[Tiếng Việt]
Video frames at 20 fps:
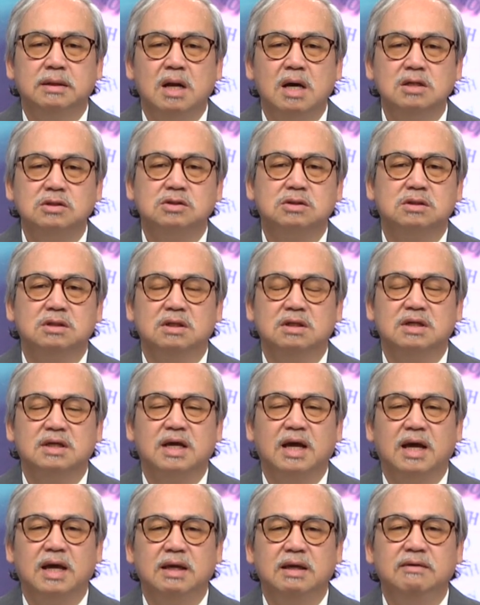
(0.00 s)
dust những
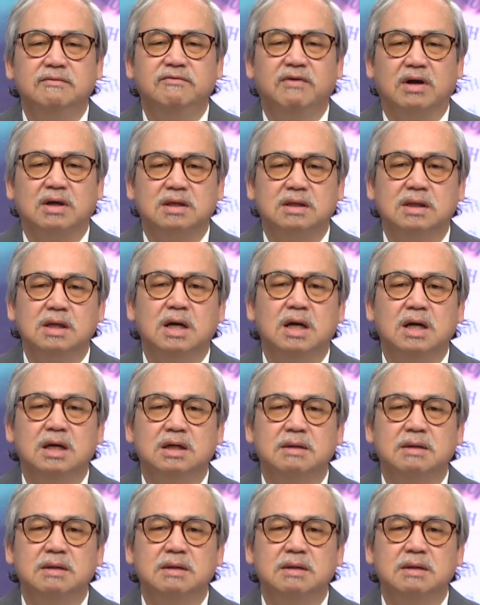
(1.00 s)
cái vật dơ